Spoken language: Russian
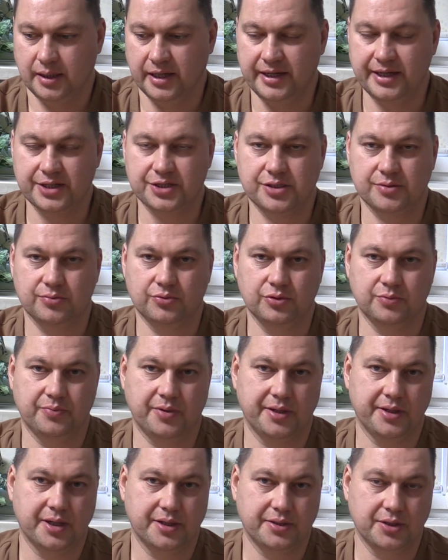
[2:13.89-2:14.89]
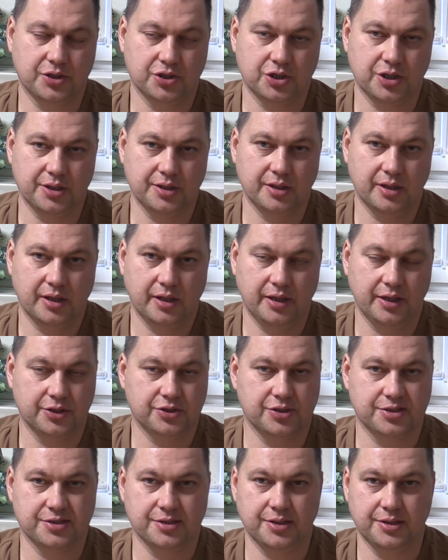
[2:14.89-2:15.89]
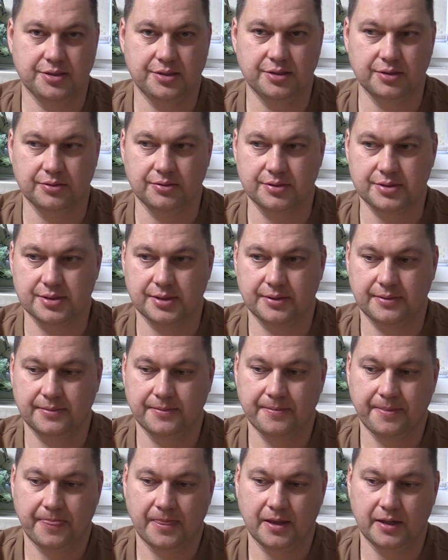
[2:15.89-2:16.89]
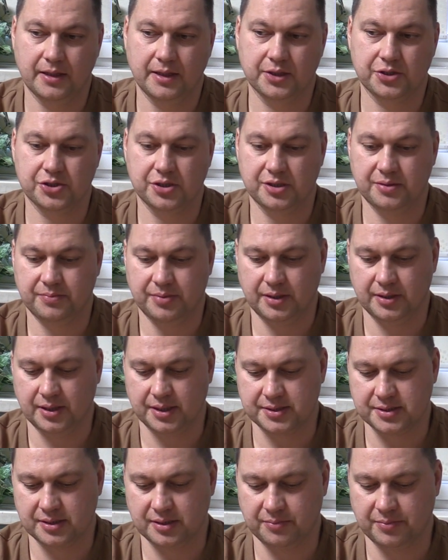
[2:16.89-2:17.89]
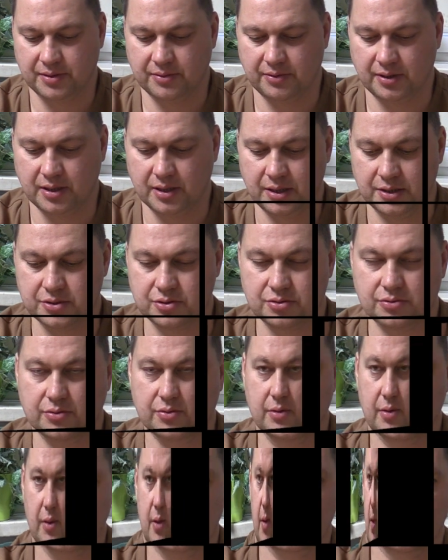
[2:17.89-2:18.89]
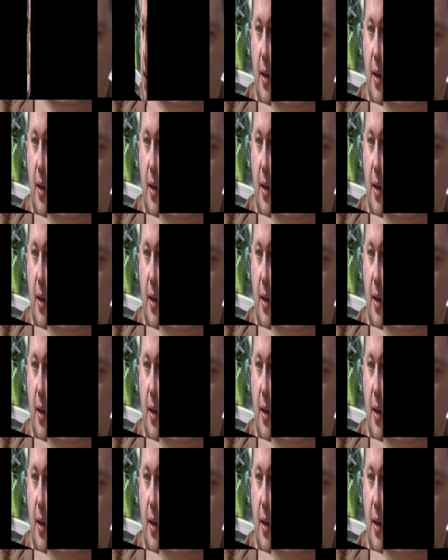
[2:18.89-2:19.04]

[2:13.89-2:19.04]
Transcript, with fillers: легче будет принять решение, легче сориентироваться, легче не податься на провокацию,